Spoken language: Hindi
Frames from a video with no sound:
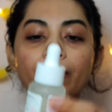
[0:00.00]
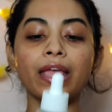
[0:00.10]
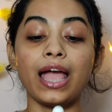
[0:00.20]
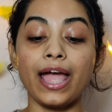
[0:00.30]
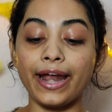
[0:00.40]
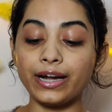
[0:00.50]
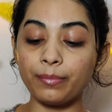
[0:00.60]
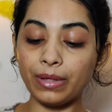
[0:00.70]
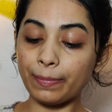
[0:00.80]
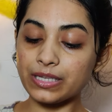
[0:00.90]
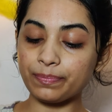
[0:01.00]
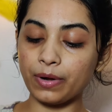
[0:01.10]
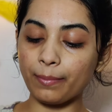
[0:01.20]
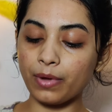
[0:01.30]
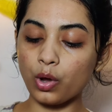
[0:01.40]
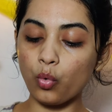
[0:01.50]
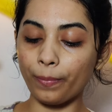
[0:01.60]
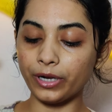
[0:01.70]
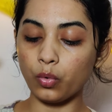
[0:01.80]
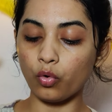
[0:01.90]
ये एंड मेरे पास प्लम का
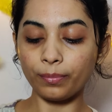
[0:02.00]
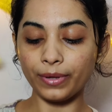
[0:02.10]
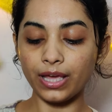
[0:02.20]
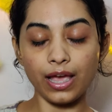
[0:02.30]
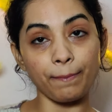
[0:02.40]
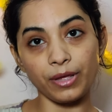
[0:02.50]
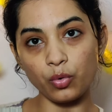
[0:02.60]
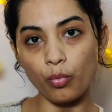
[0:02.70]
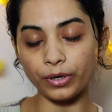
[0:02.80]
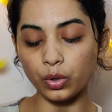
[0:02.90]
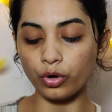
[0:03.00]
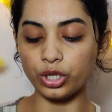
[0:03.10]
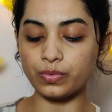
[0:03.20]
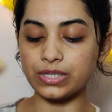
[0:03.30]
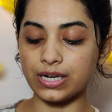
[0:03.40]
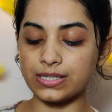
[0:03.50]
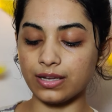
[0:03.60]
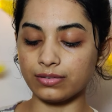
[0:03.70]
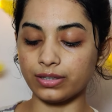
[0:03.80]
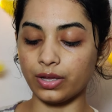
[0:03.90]
कूपन कोड भी है आप मेरा कूपन कोड यूज़ कर
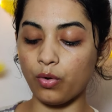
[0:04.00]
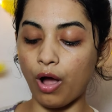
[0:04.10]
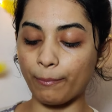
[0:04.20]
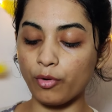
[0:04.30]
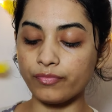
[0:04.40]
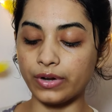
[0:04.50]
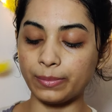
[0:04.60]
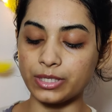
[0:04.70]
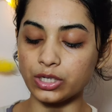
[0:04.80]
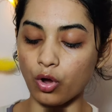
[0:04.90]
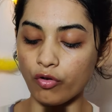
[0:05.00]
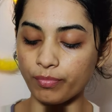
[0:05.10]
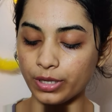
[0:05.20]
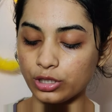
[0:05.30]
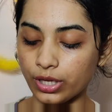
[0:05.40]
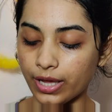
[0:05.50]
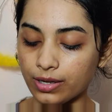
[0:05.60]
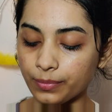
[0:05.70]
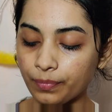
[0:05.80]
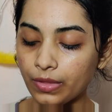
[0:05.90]
सकते हो आपको फिफ्टीन परसेंट ऑफ मिल
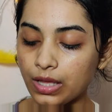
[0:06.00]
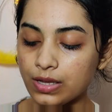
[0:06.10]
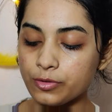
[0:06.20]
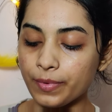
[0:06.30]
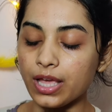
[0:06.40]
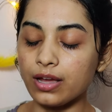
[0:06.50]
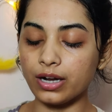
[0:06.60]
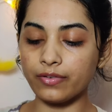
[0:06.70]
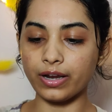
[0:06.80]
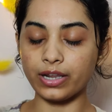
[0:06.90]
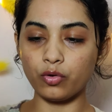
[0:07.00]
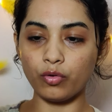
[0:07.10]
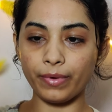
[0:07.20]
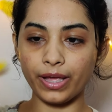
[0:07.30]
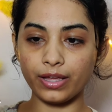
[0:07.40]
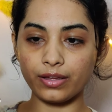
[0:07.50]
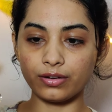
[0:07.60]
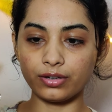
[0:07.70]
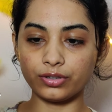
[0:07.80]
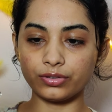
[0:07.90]
जाएगा सो so, मैं क्या करने वाली हूँ
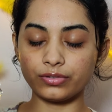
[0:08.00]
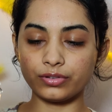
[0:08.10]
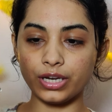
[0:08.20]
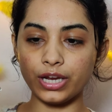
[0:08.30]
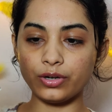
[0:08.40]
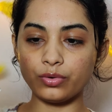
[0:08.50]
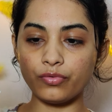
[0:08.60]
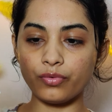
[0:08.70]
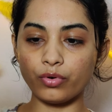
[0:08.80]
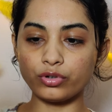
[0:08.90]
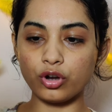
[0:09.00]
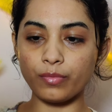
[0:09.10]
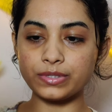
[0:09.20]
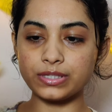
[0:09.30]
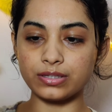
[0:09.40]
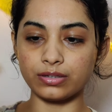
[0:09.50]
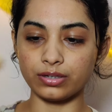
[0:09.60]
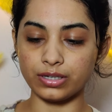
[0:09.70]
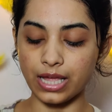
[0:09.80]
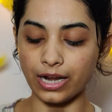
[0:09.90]
मैं थ्री टू फोर ड्रॉप्स
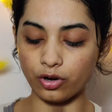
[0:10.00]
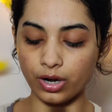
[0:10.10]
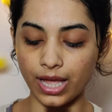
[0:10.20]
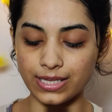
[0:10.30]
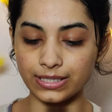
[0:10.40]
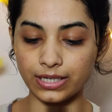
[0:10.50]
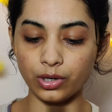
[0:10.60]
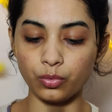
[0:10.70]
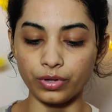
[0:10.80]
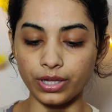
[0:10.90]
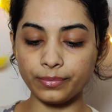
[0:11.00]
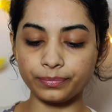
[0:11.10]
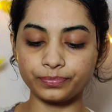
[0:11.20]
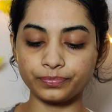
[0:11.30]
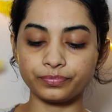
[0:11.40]
इस हाइलरॉनिक एसिड का लूँगी